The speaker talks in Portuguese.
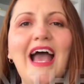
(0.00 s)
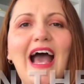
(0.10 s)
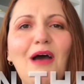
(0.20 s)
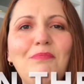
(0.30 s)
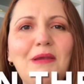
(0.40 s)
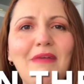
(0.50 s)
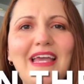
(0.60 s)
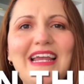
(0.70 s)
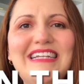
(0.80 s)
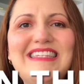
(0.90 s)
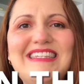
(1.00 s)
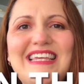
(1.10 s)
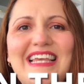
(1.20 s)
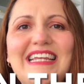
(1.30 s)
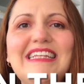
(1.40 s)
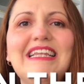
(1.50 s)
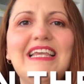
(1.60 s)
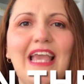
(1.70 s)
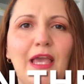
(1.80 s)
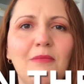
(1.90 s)
A primeira é Skin in the
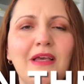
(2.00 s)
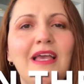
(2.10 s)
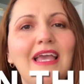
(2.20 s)
Game.